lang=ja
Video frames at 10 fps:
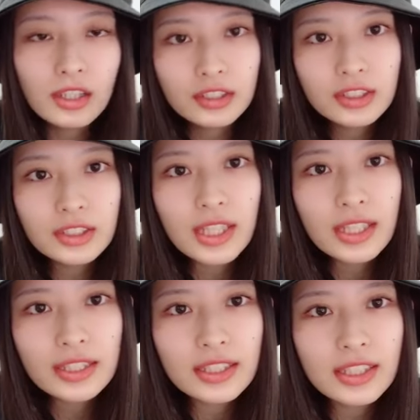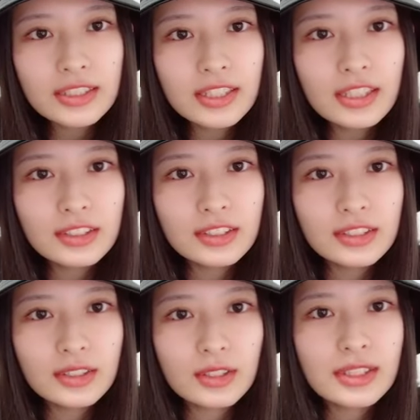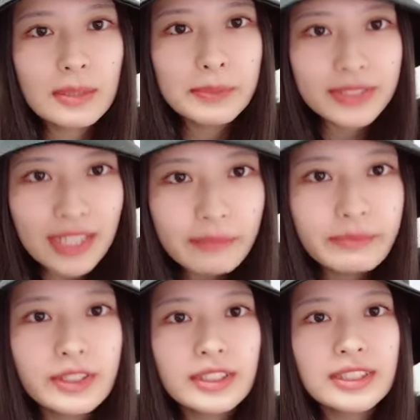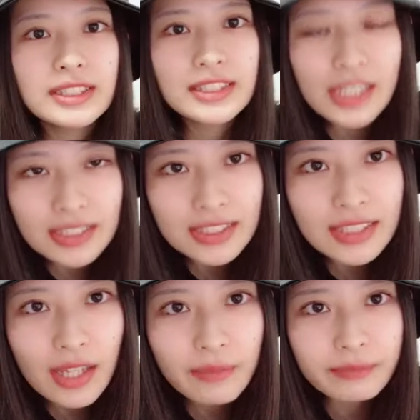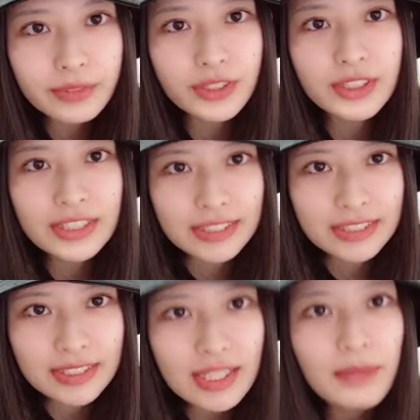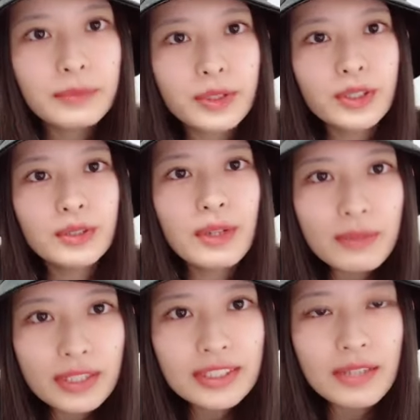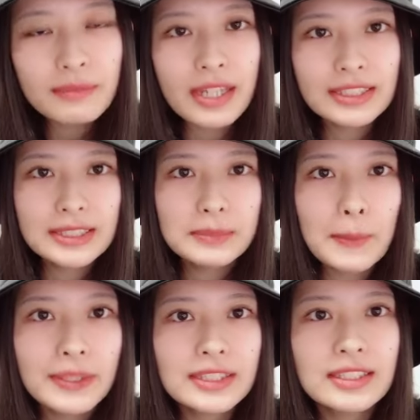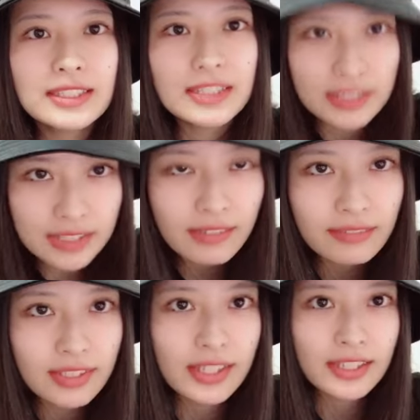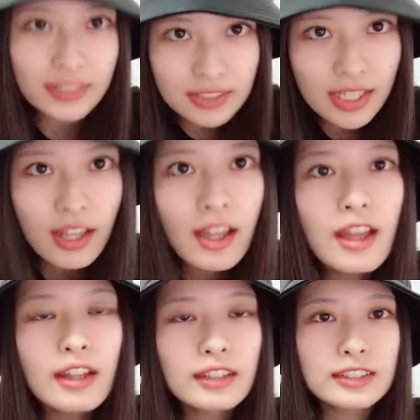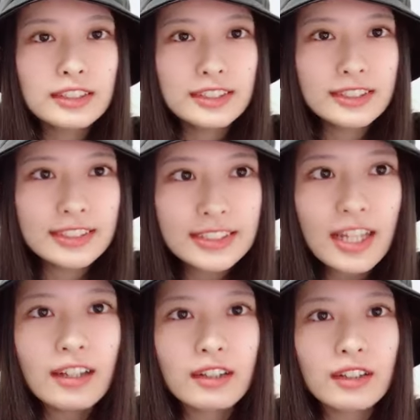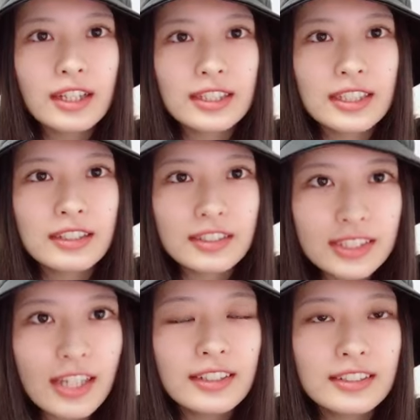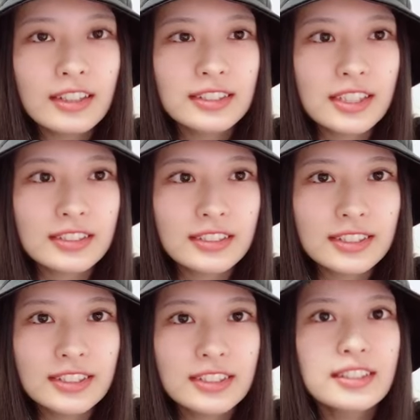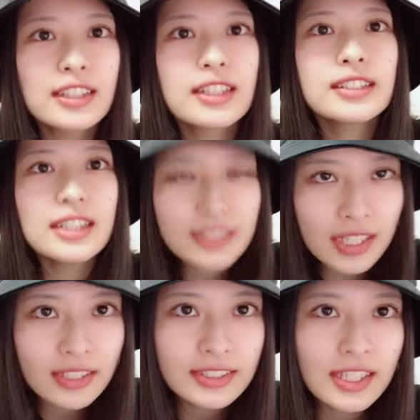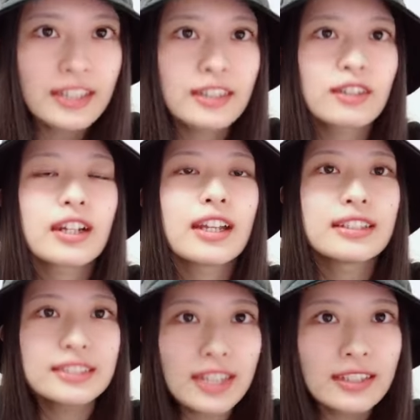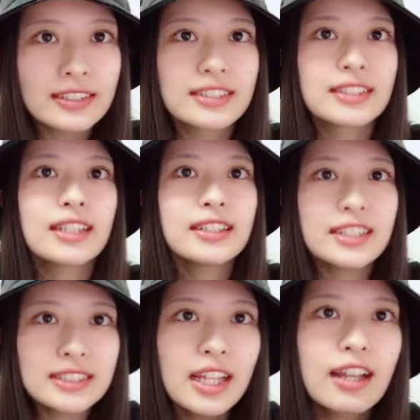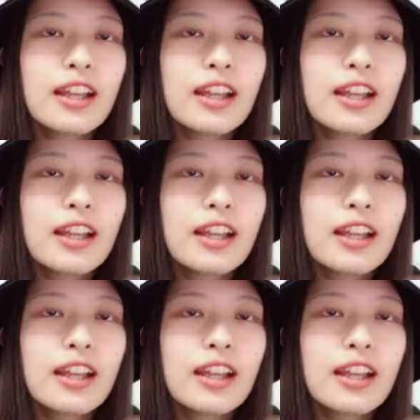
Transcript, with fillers: じゅうさんいキリアさん、じゅうにときたぴさん、じゅういちチカイシーさん、じゅういリッチーさん、きゅういワイワイさん、はちいパパちゃんにせいさん、なないカズさん、ろくいジュリーさん、ごいあきひこさん、よんいザックいちきゅうななさんさん、さんいおかやんさん、にいナッティーさん、